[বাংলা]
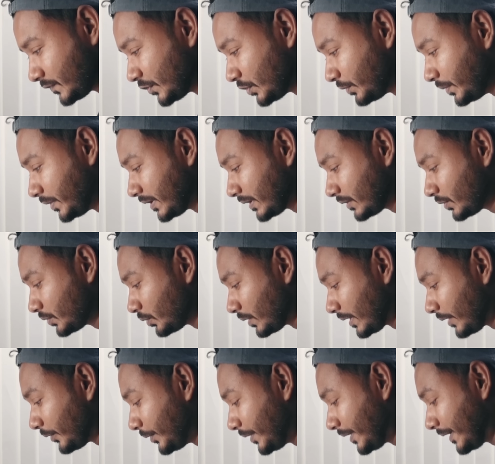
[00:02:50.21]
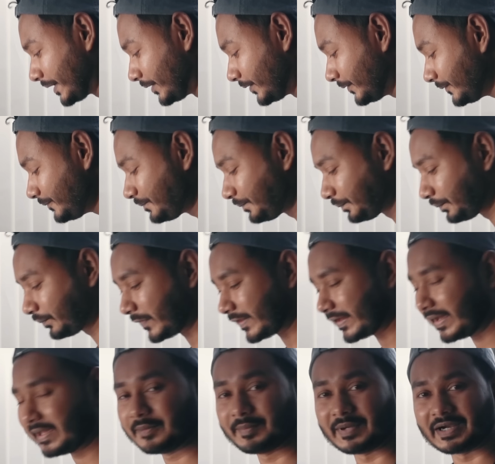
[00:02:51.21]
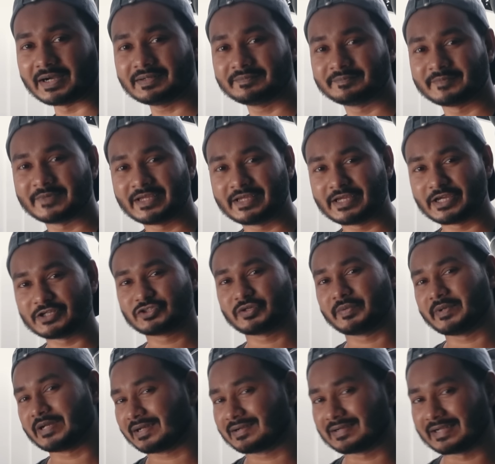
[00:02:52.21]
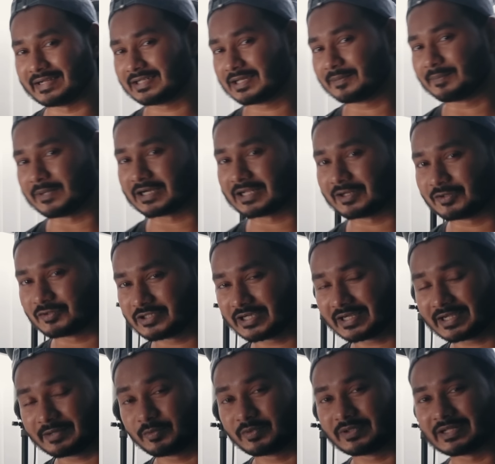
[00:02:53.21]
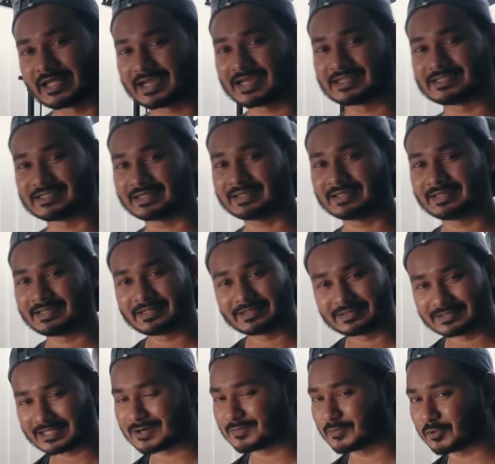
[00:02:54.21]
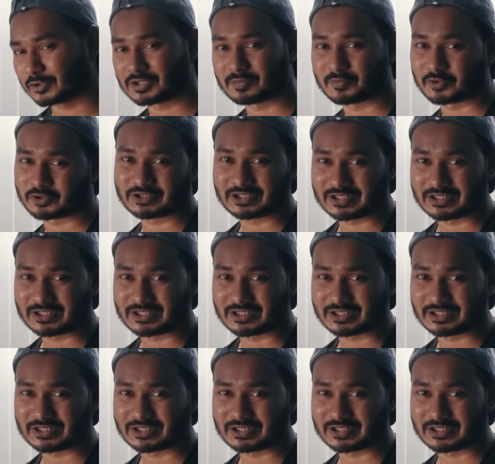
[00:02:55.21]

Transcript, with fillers: ছবিটা তোলা হয়ে গেল এবার এই ছবিটা ক্লায়েন্টকে পাঠানো যাক এবং দেখা যাক তার মতামত